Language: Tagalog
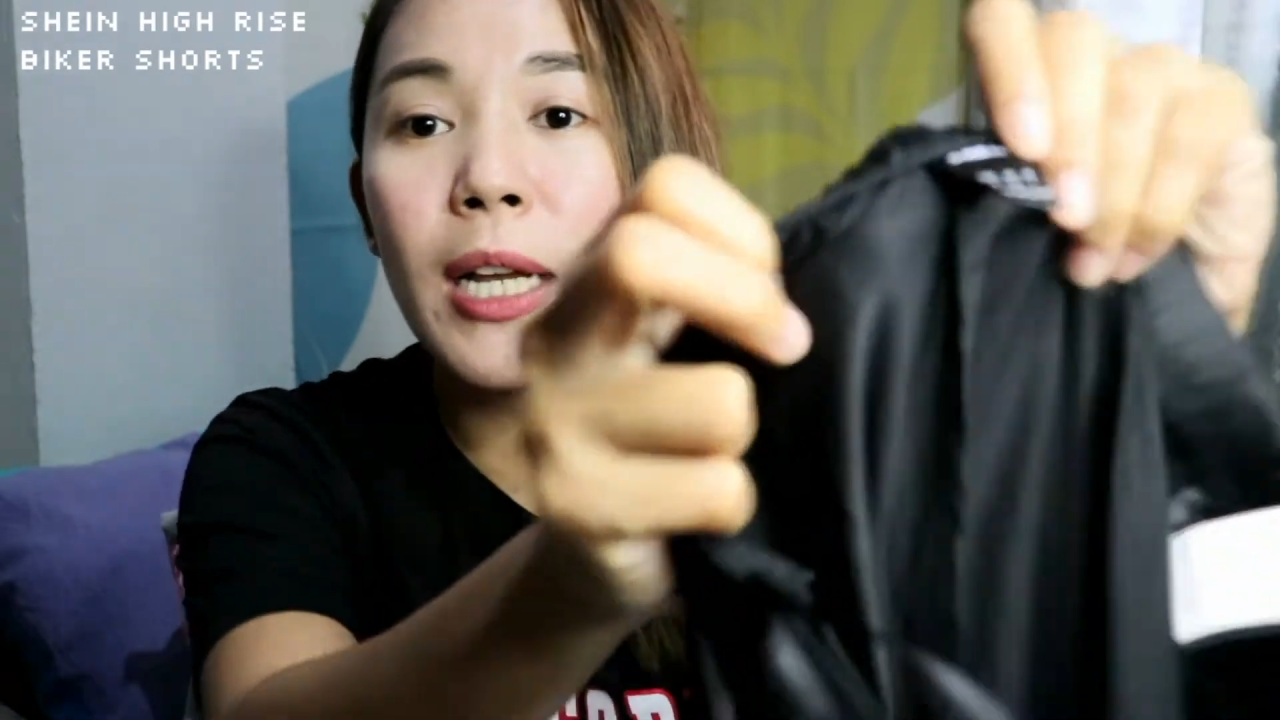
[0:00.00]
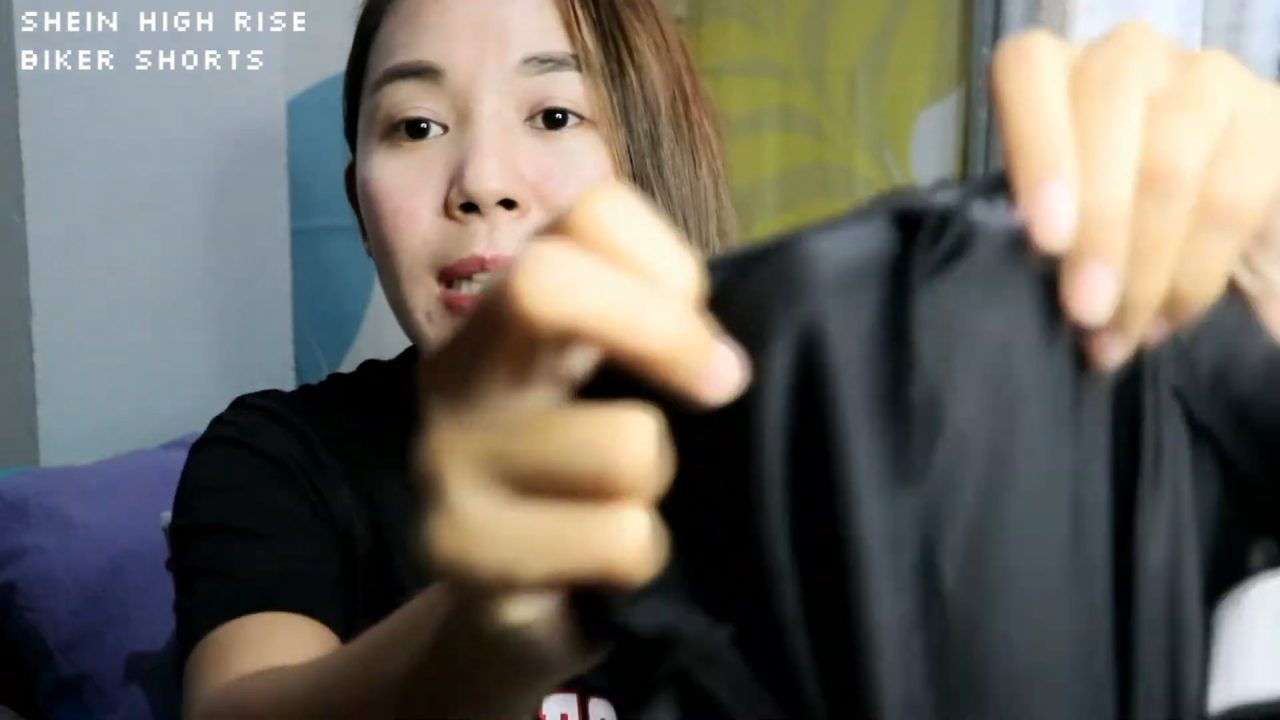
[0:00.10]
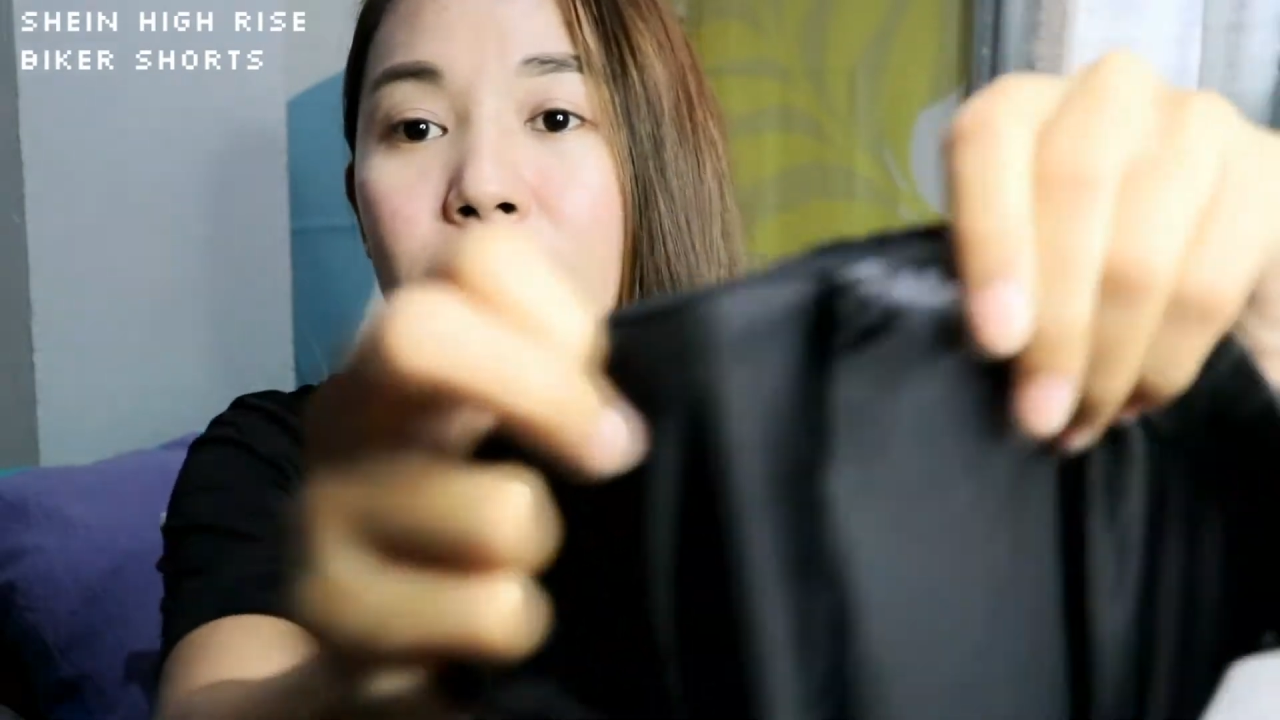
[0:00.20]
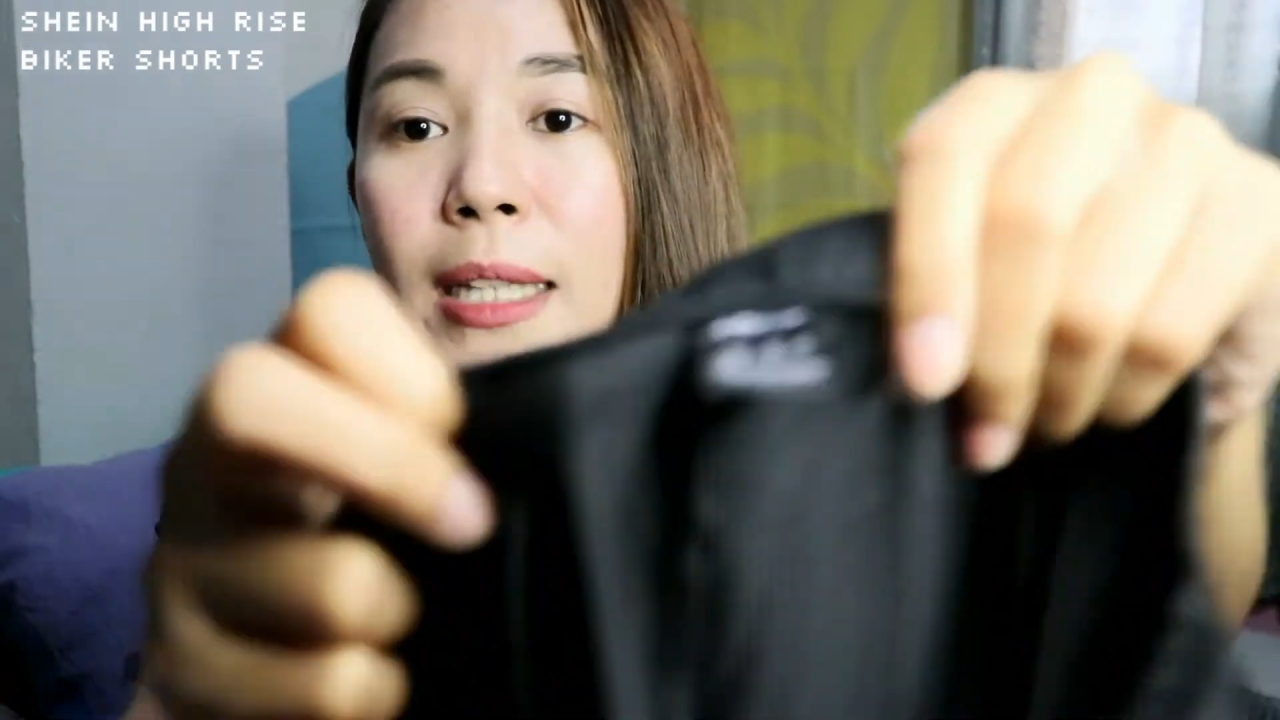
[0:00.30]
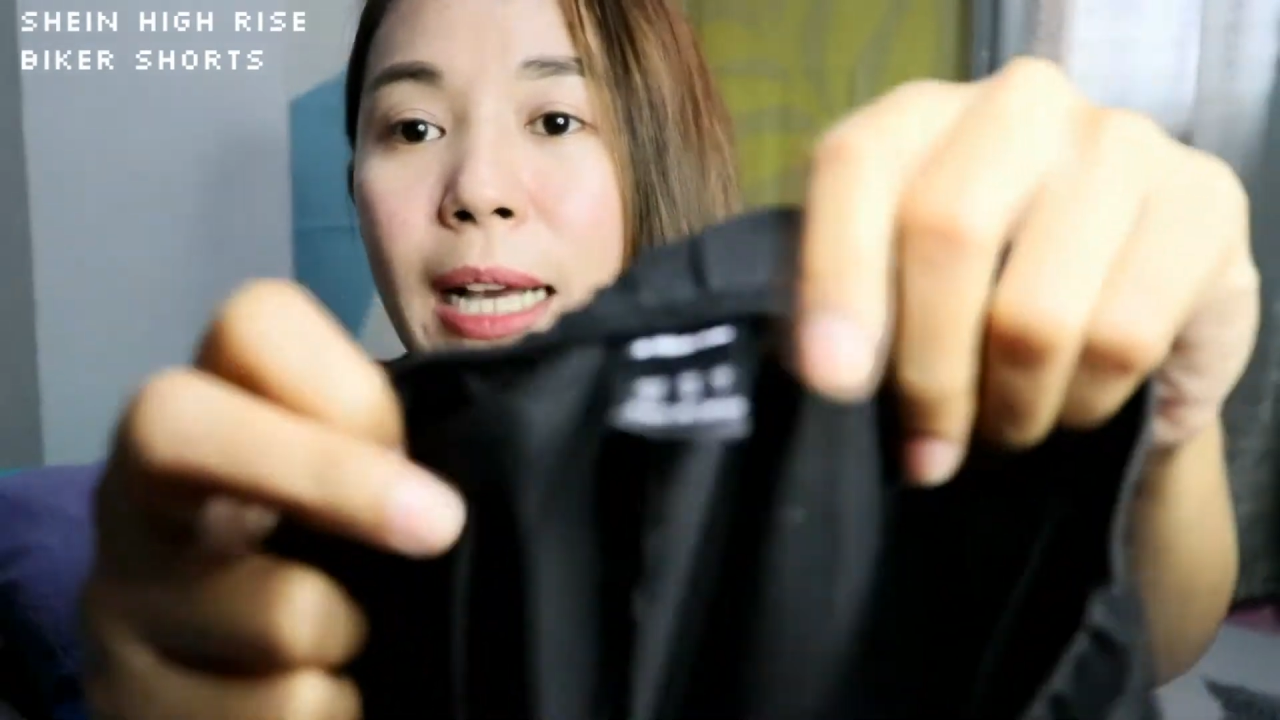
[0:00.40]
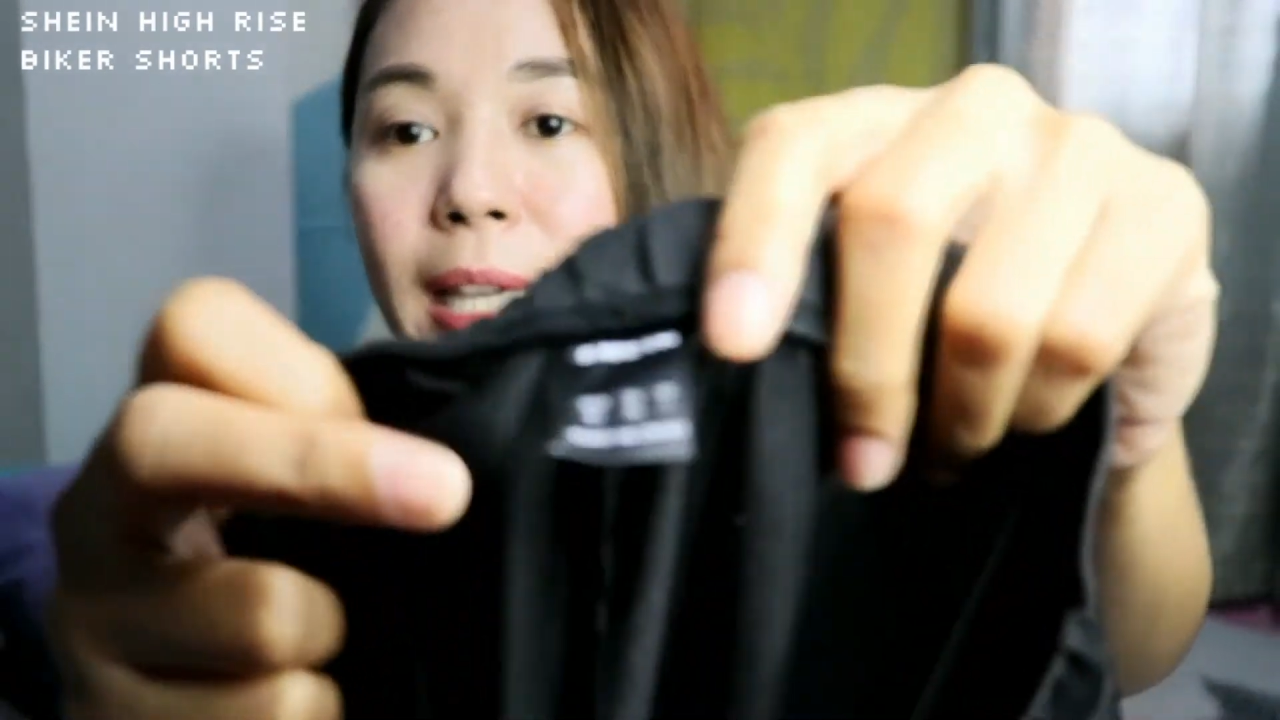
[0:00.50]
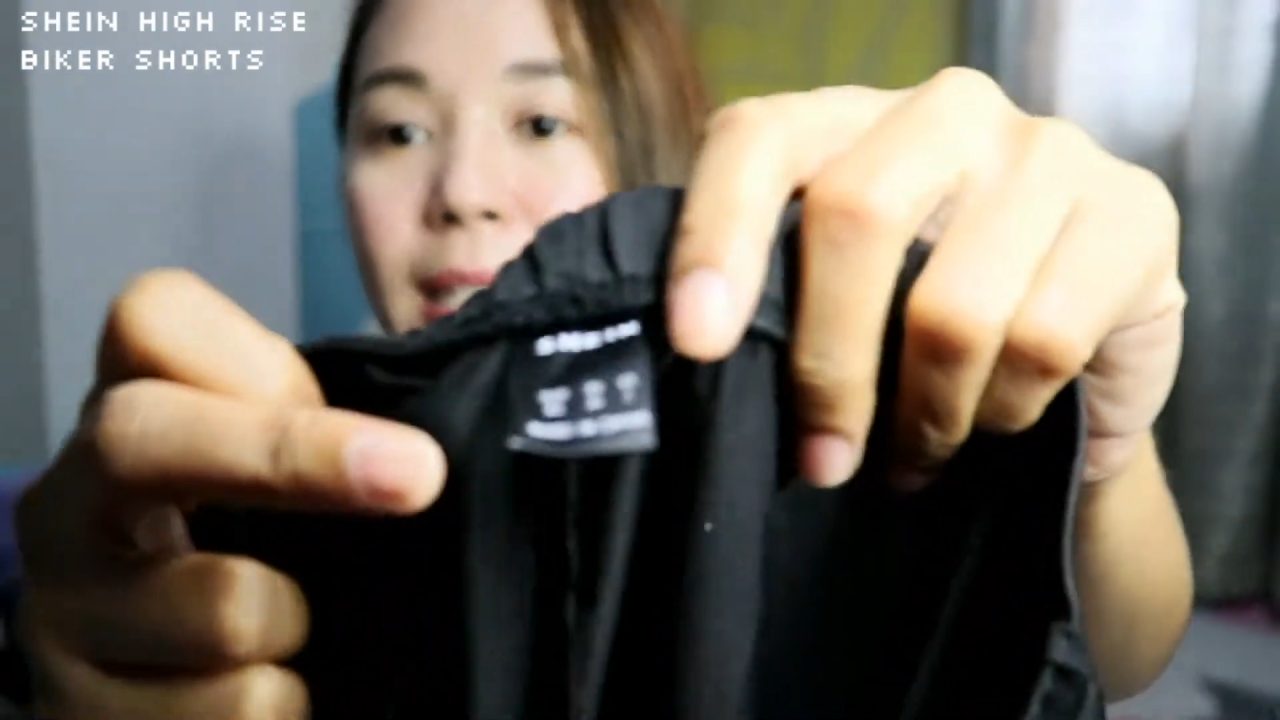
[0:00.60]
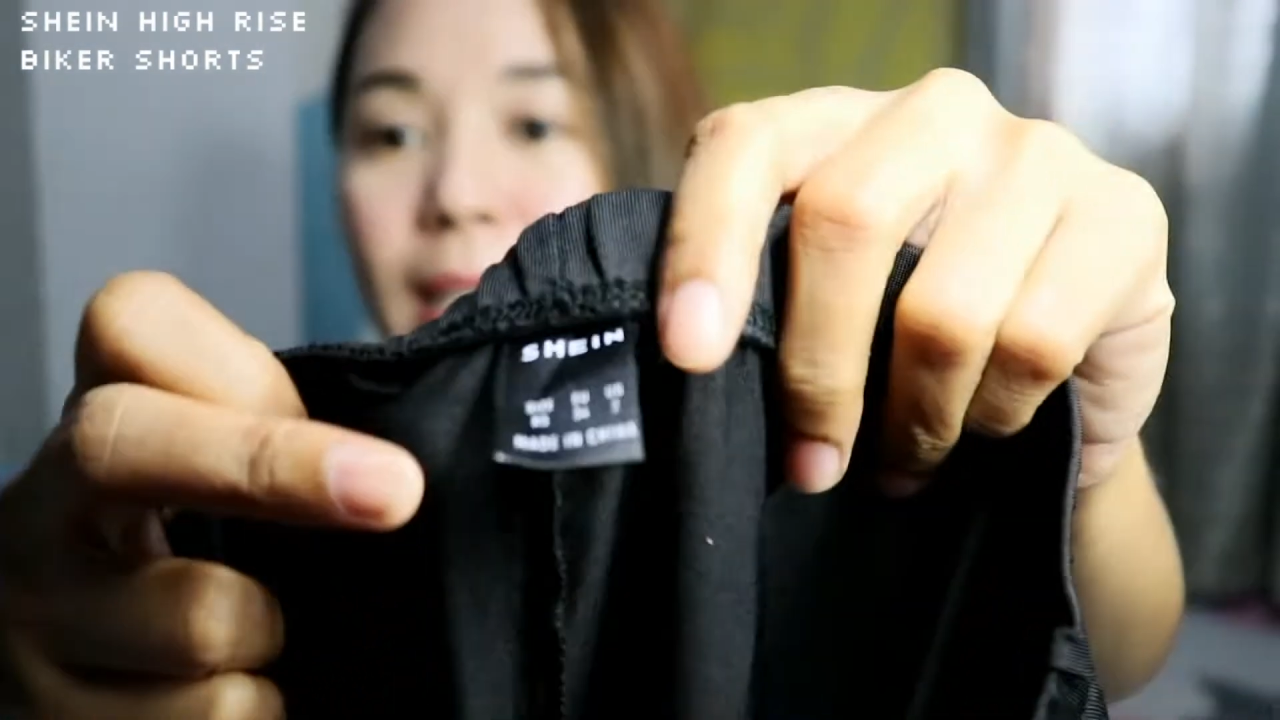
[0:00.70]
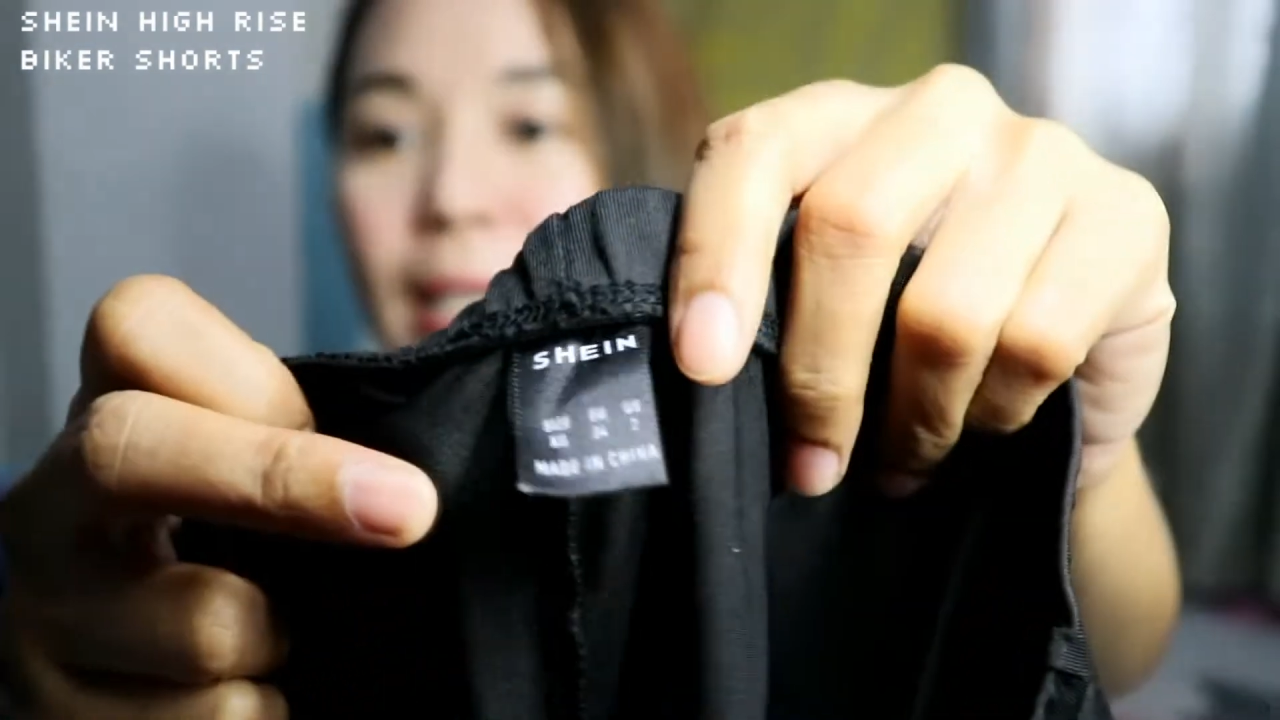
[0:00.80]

lang din guys,